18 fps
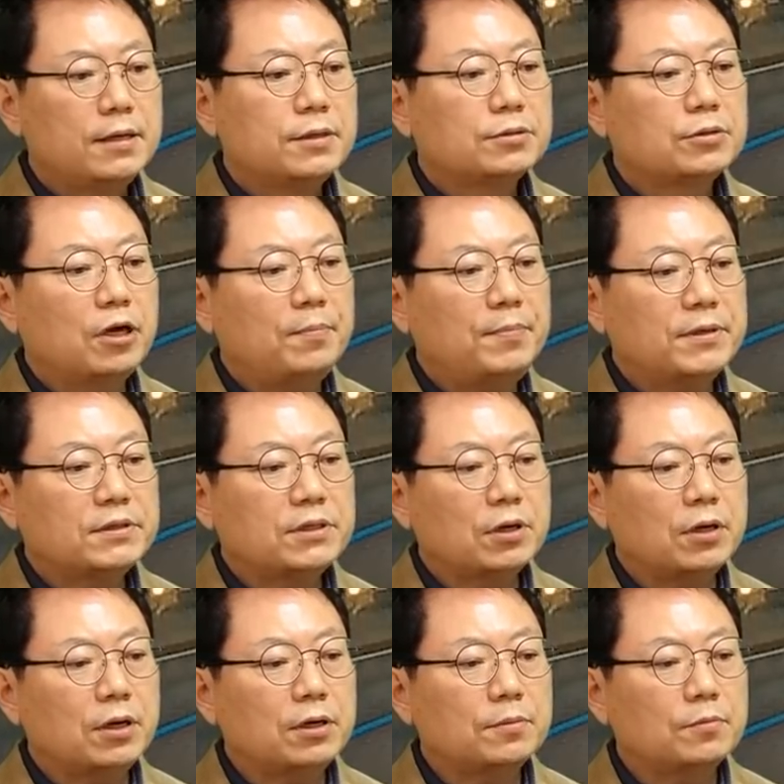저 앞에
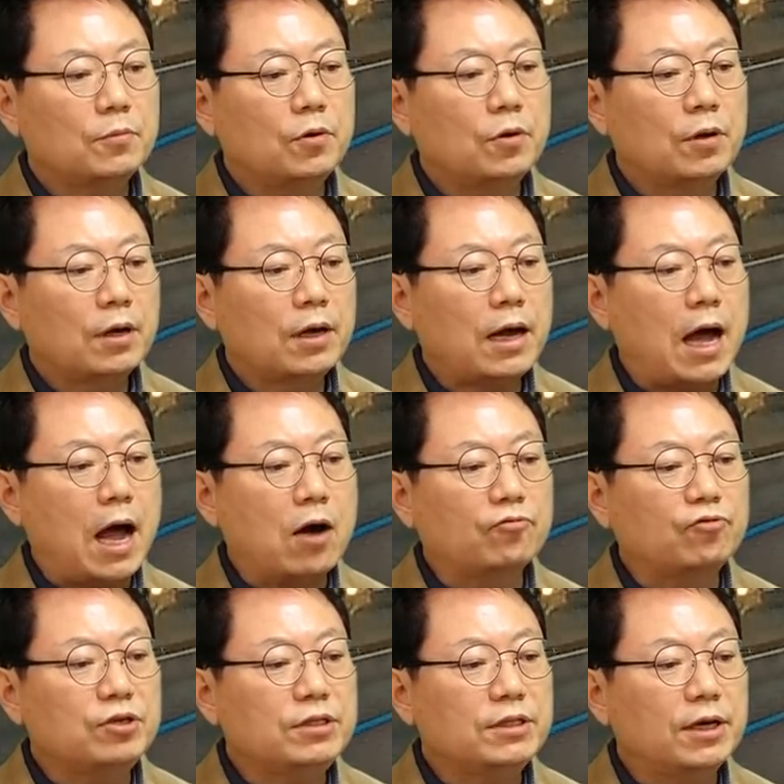차가
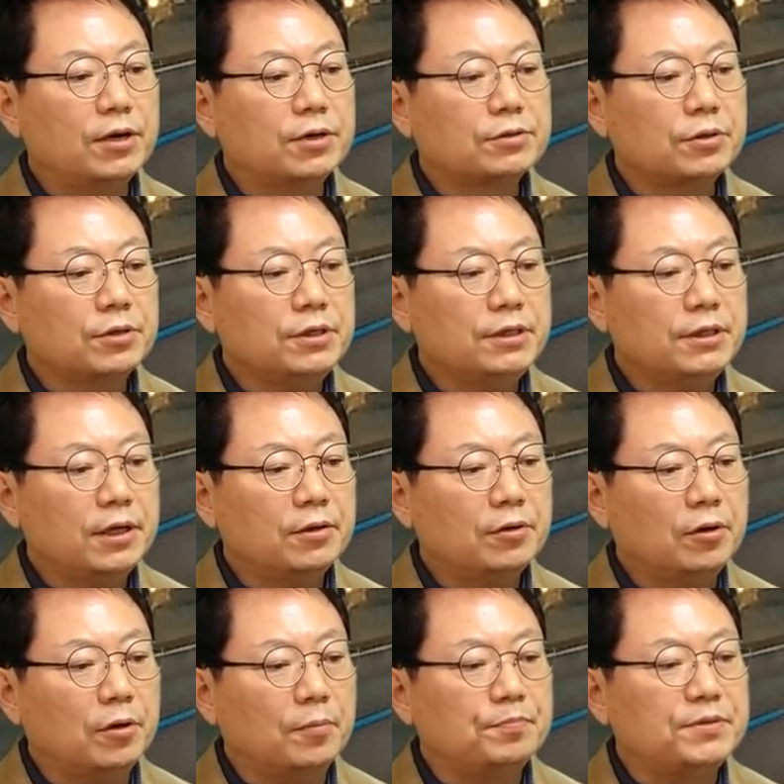가고 있나요? 서
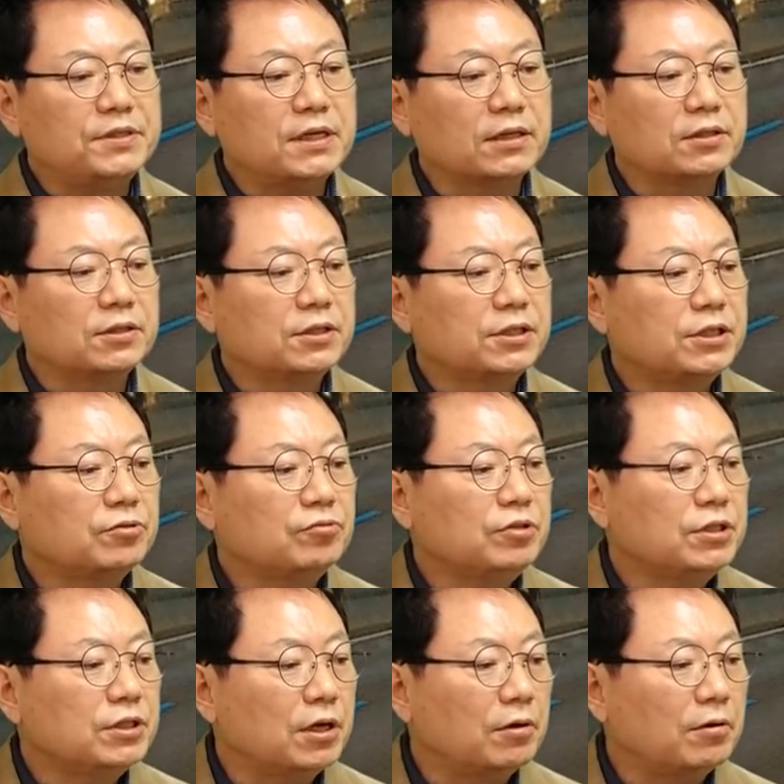있나요? 비상등 켜고
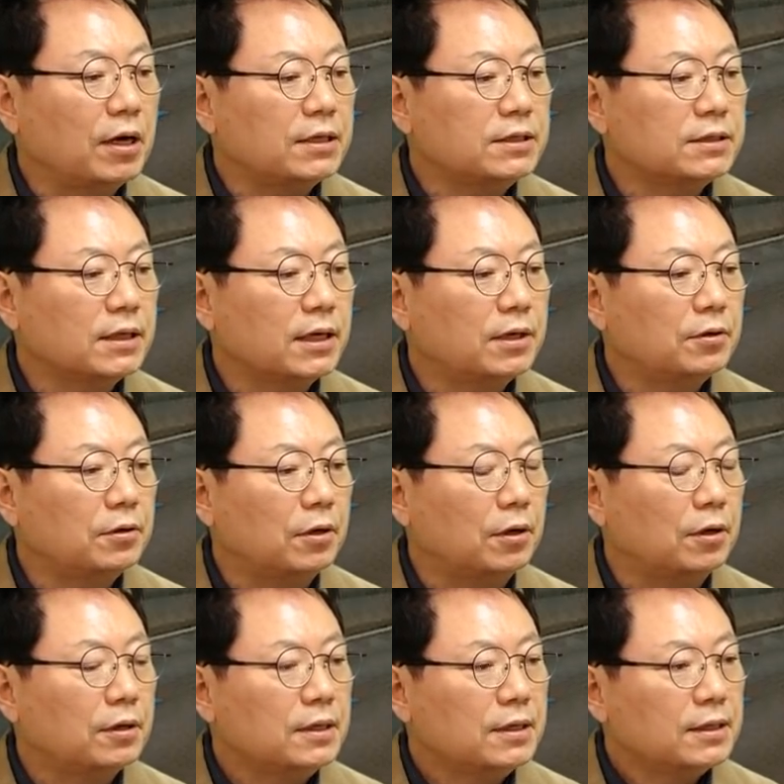있나요?
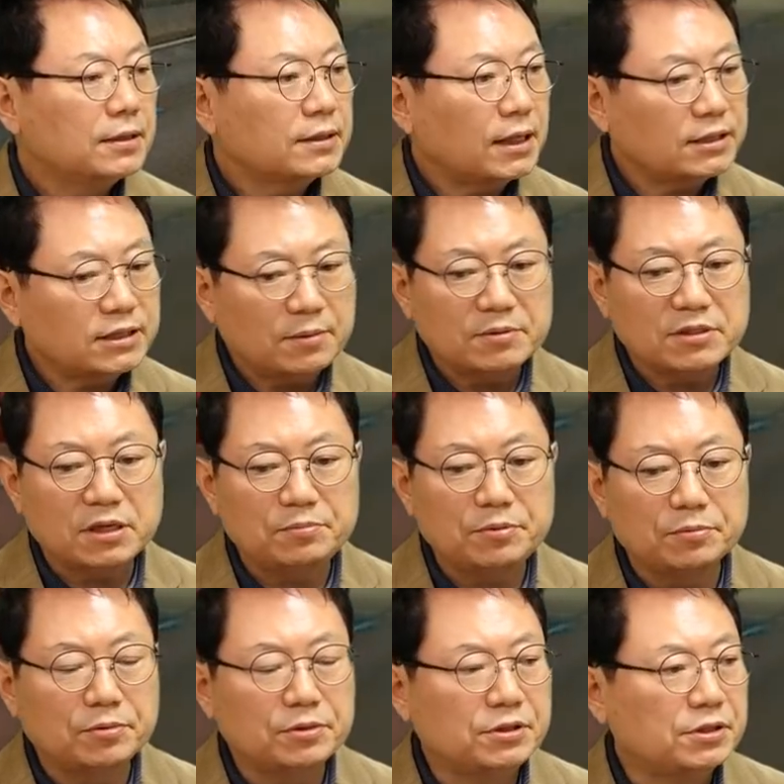아닌가요? 다시 한번
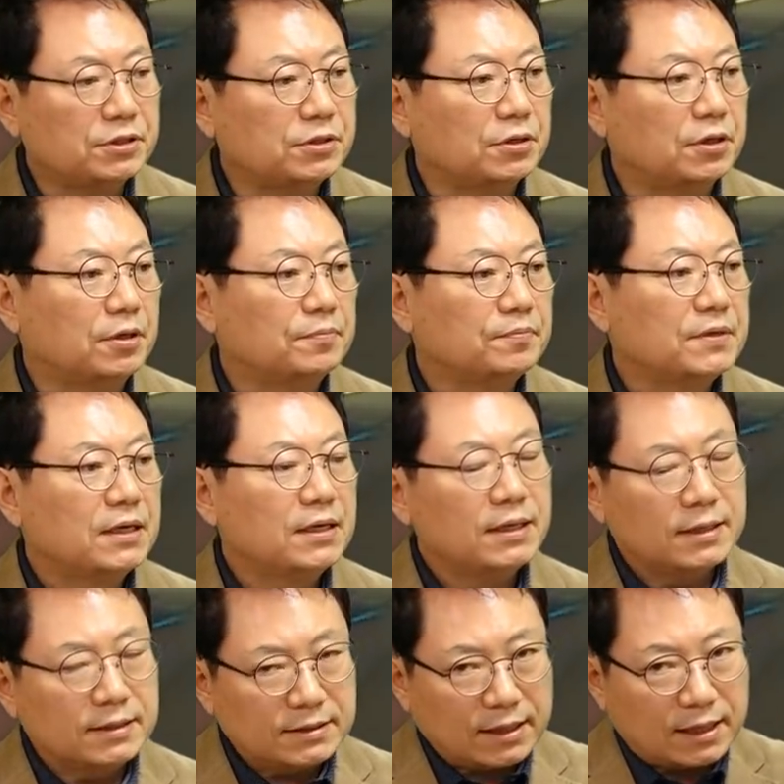살펴보시죠.
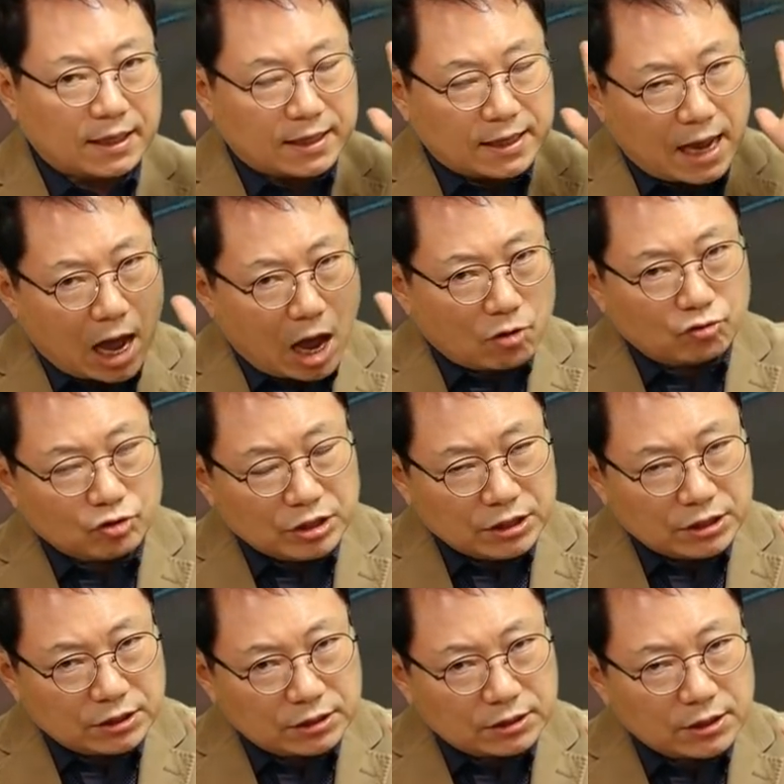자, 가고
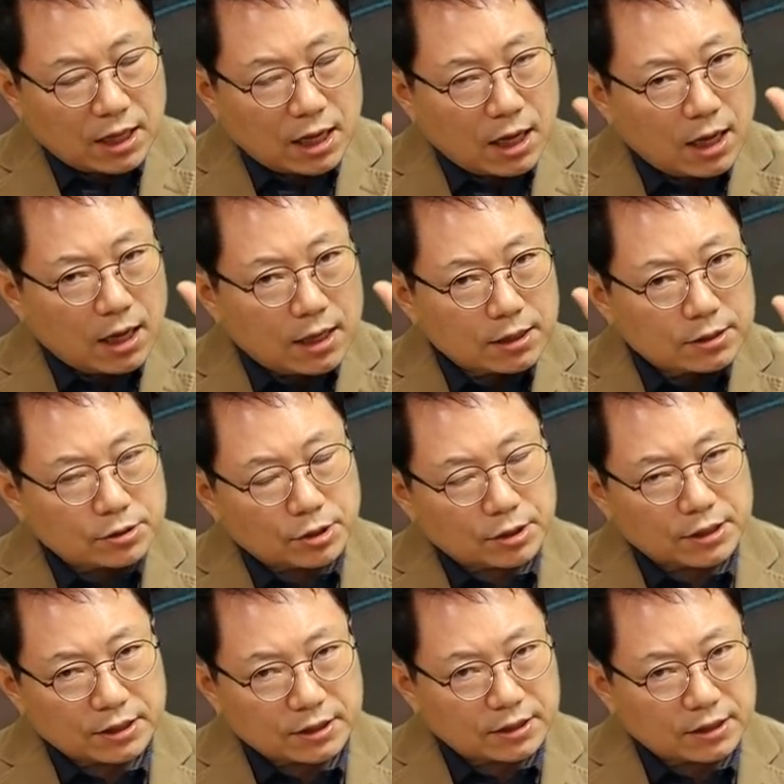있다, 서
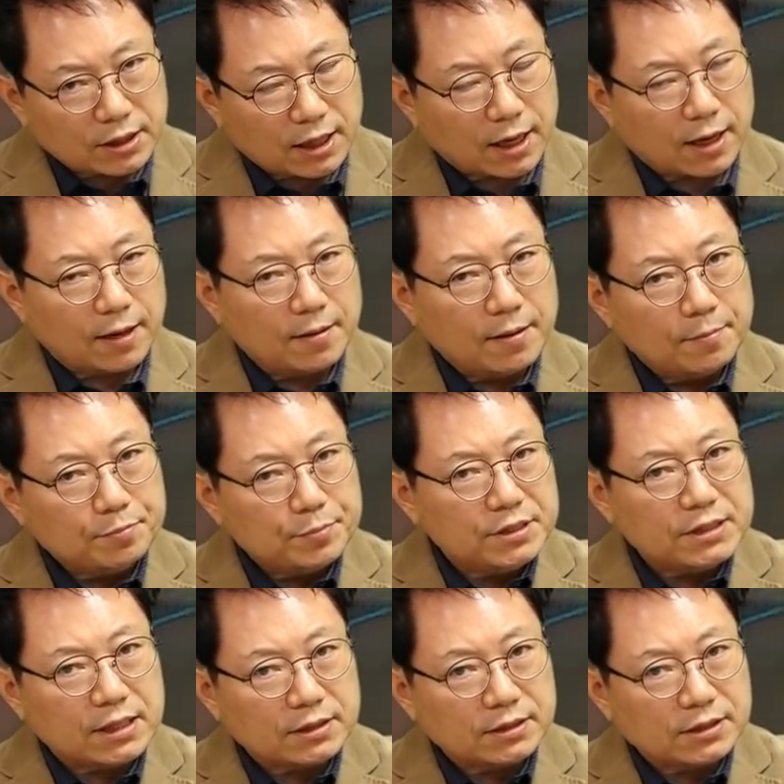있다.
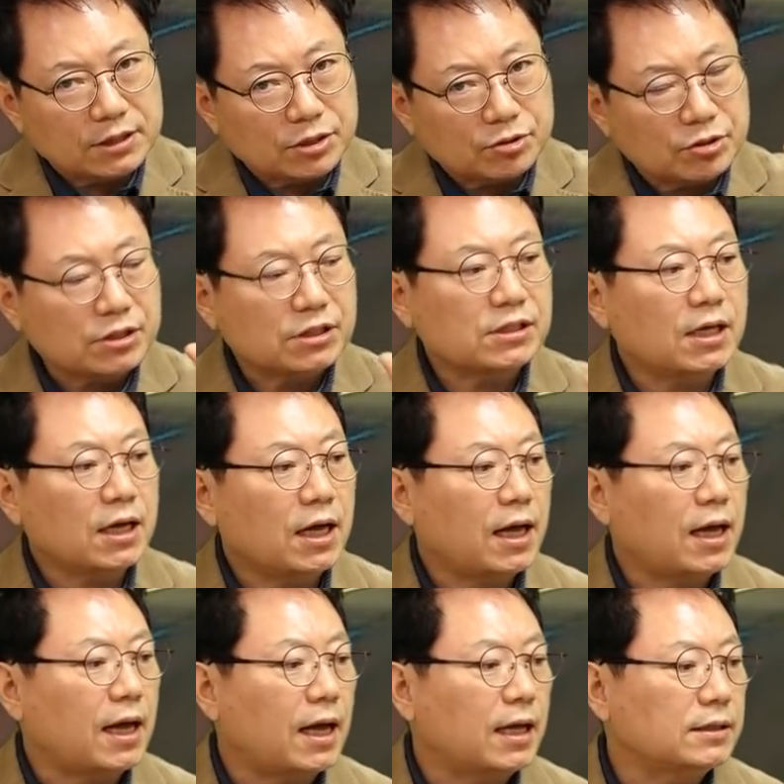비상등 켜고
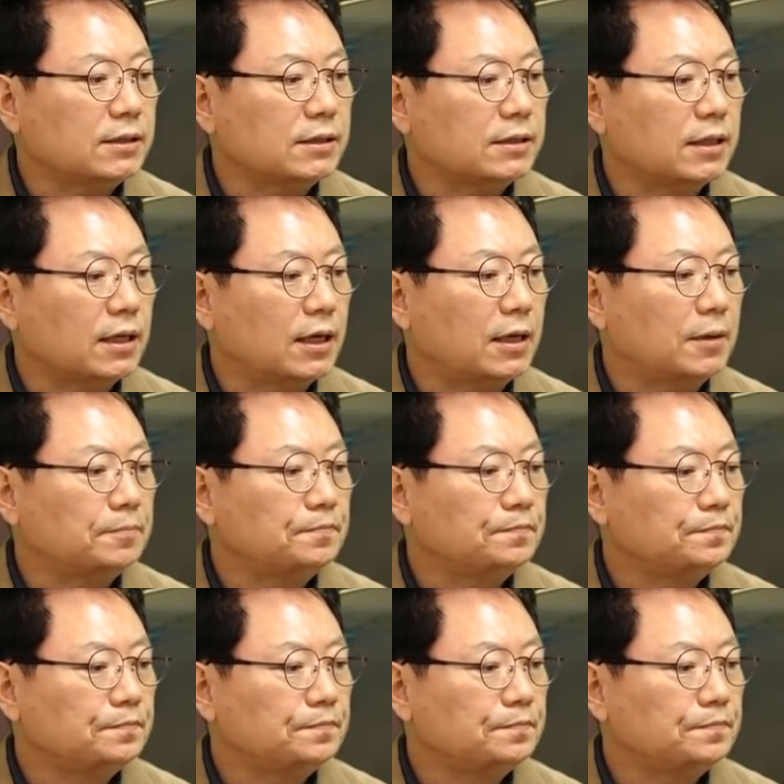있다, 아니다.